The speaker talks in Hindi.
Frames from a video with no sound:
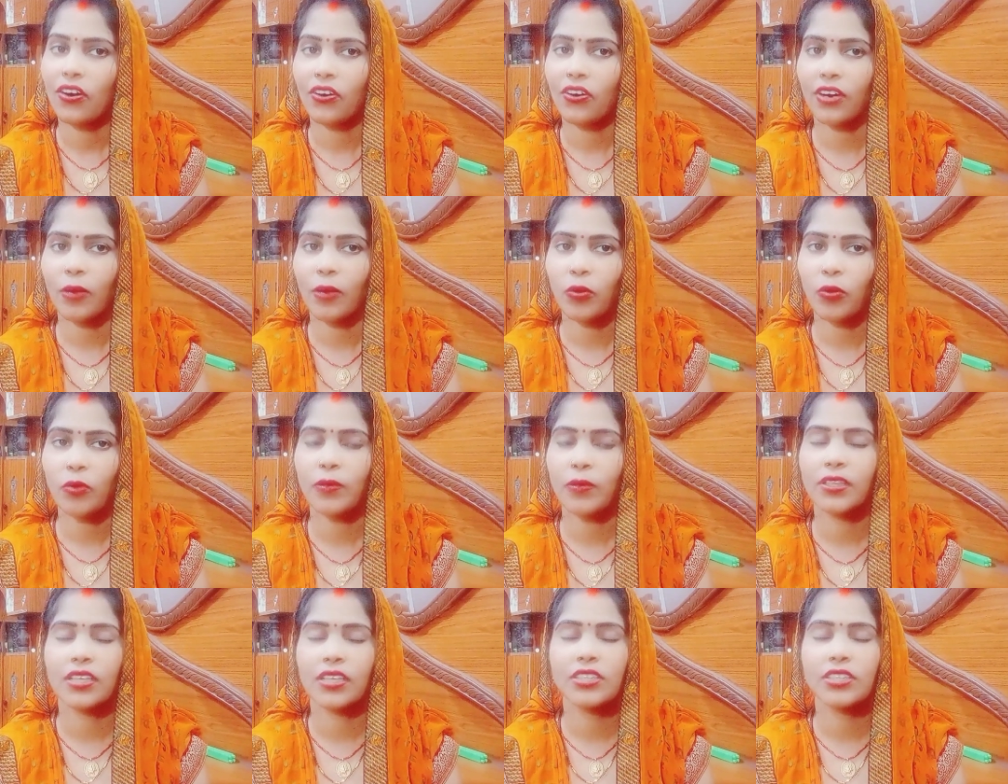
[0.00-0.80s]
और आपको
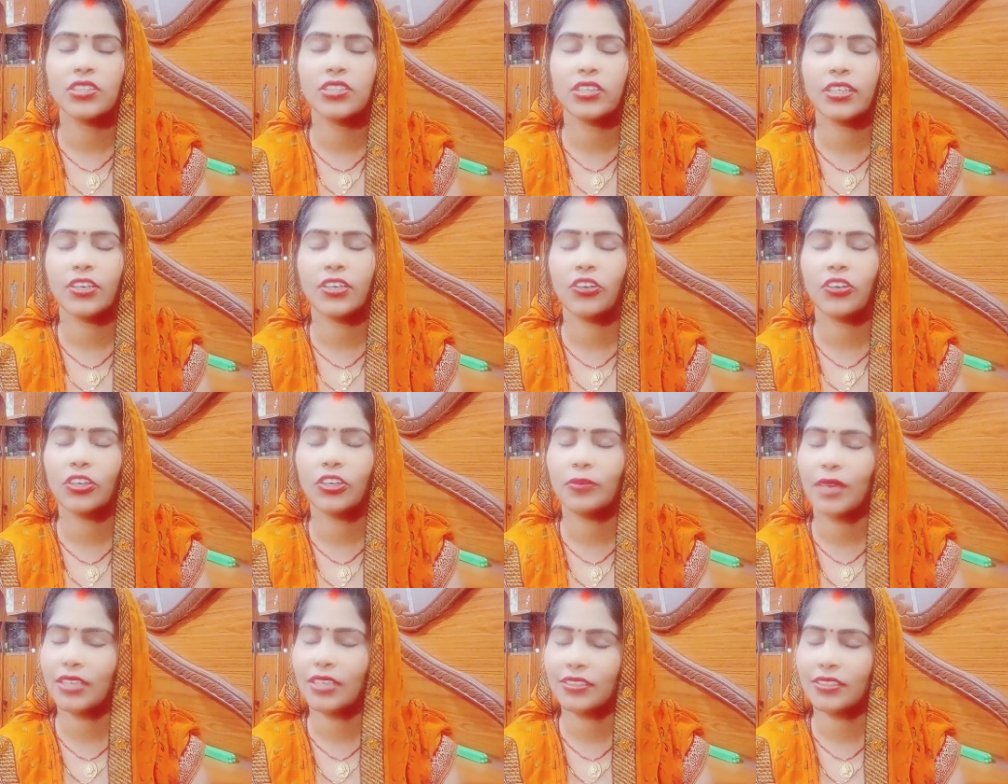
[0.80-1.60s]
पता ही चल गया हुआ
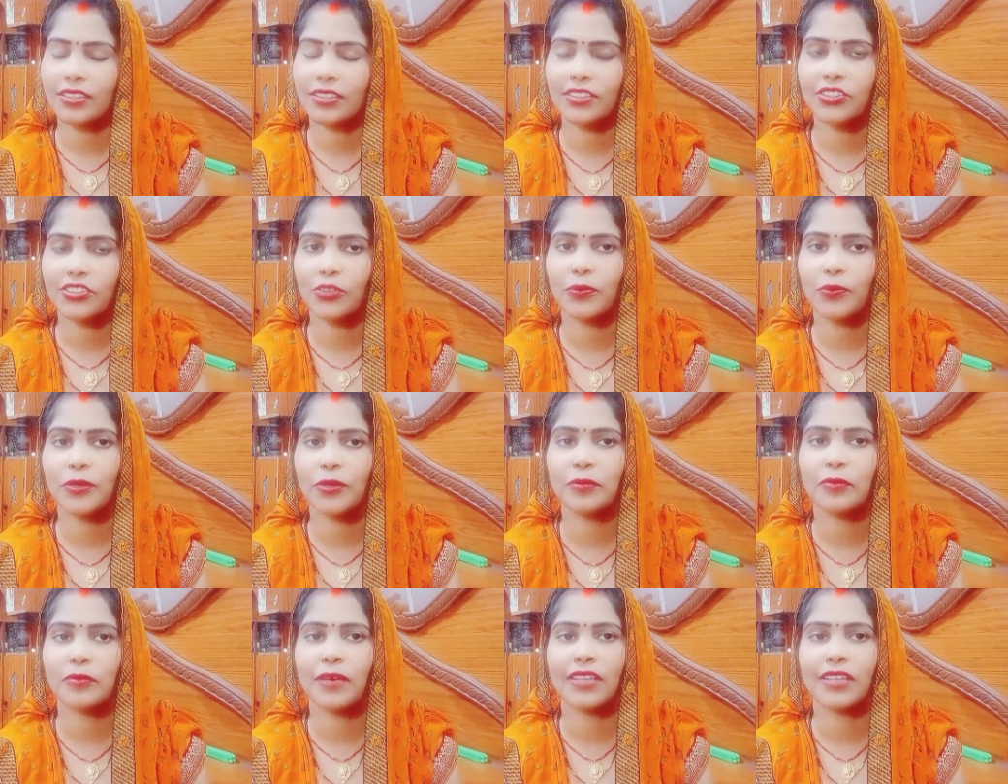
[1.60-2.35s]
कि मैं आज किस टॉपिक पर